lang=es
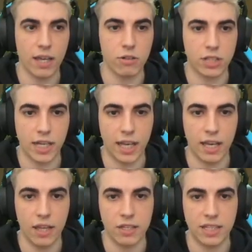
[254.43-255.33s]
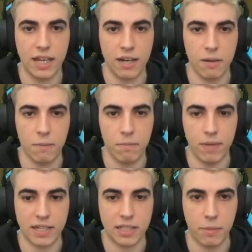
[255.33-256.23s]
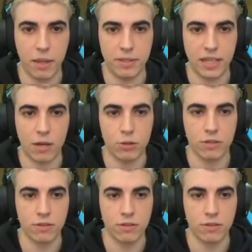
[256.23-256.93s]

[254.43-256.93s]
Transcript: o sea que he de ser extremadamente cauto.